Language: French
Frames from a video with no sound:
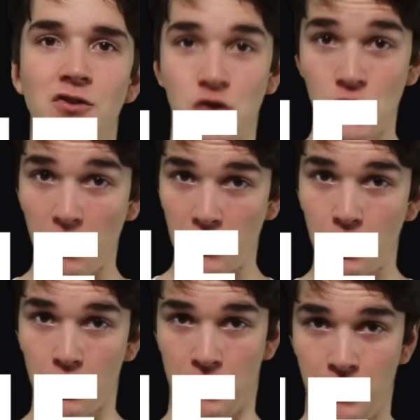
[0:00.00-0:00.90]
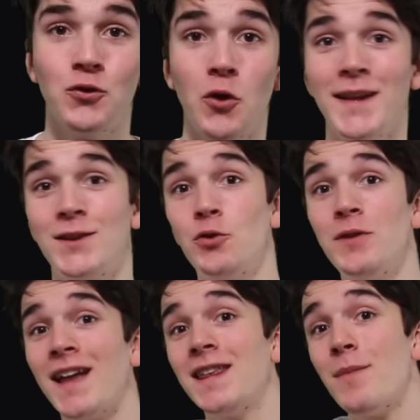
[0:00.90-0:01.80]
Sauf que dans les deux
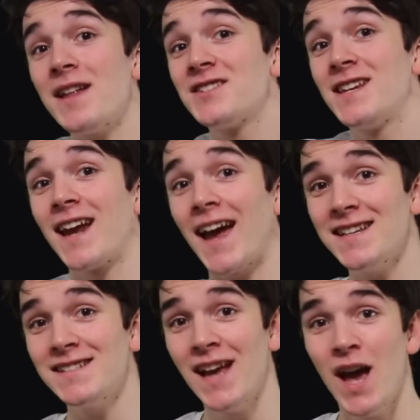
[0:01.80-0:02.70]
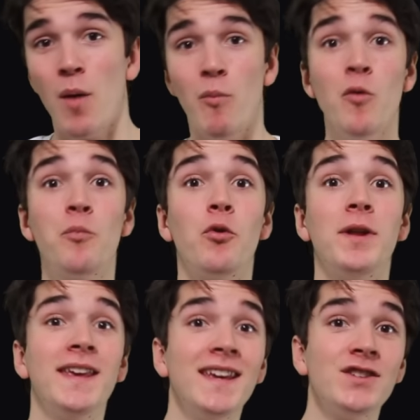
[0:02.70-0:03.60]
derniers matchs qu'il reste,
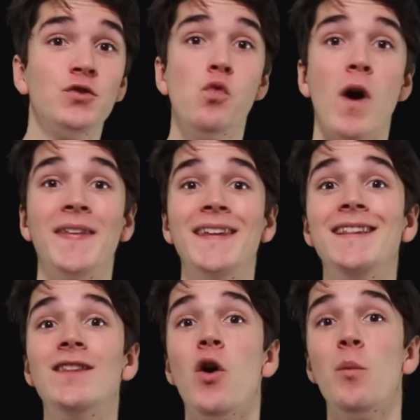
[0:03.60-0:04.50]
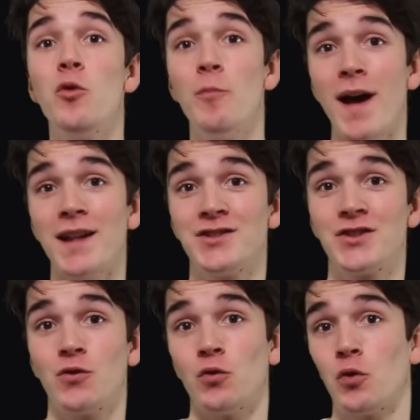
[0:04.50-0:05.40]
Montpellier joue un énorme
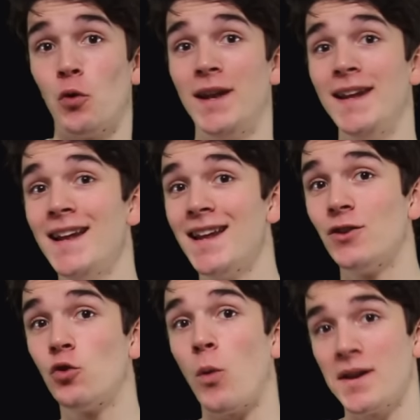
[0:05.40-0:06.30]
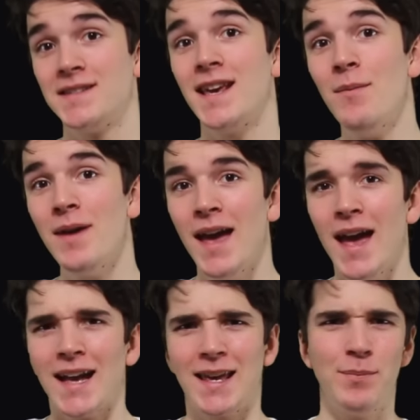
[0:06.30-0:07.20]
match contre Lille, 3
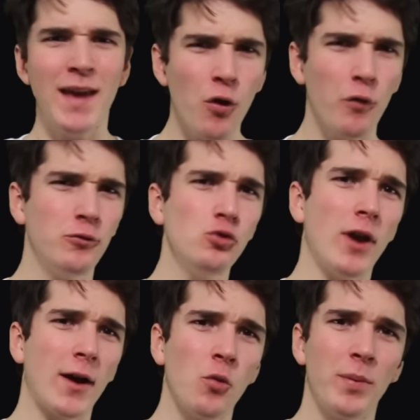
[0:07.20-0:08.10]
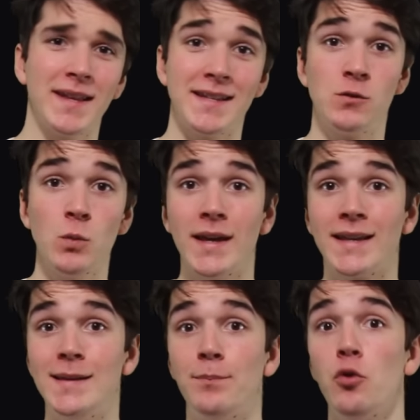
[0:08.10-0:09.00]
qui est bien revenu dans la compétition et
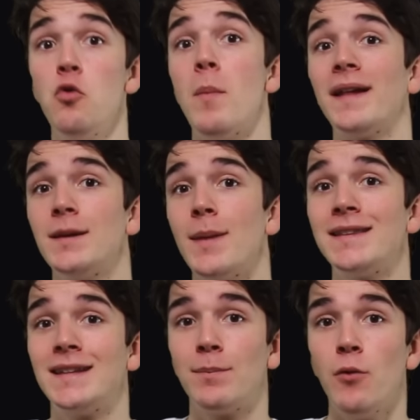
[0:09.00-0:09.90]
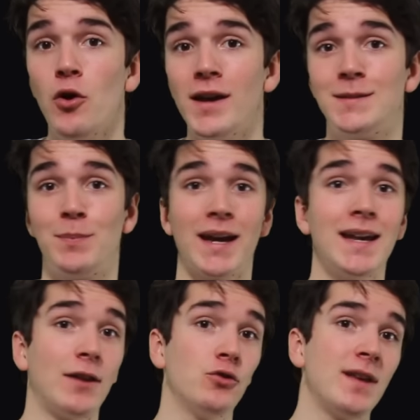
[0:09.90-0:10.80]
qui peut mathématiquement
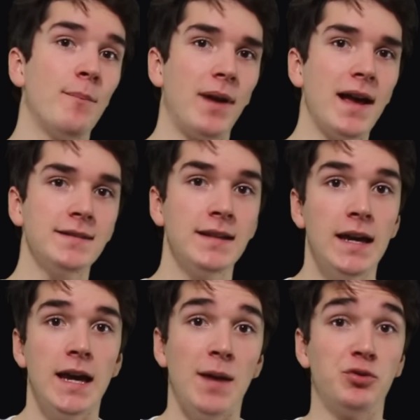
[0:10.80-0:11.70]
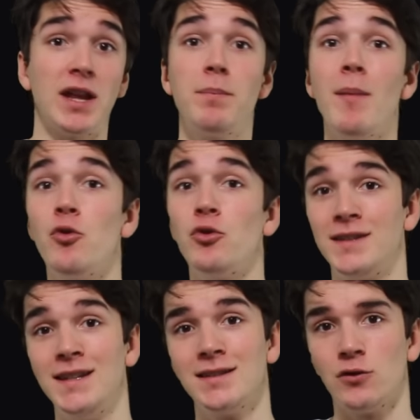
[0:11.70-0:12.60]
espérer la deuxième place et peut-être même le
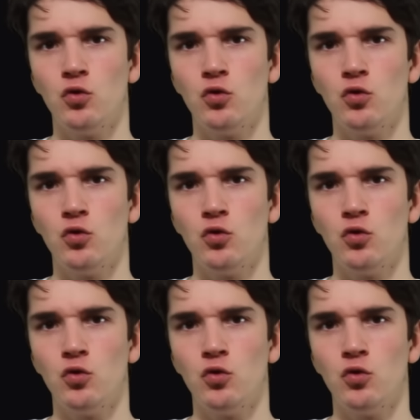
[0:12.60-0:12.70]
titre.